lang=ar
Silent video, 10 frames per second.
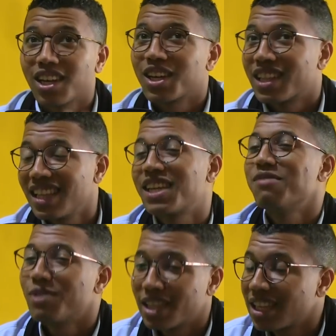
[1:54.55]
قلت لك
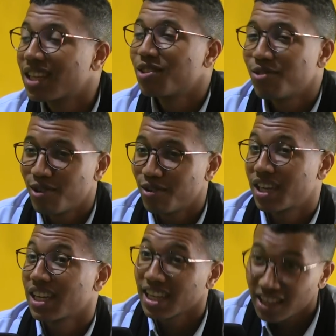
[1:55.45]
كما قلت لك
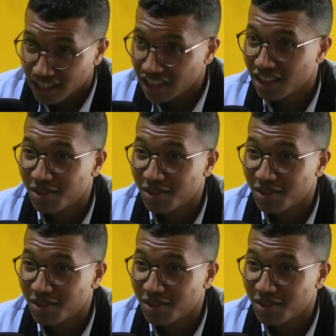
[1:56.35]
كنغني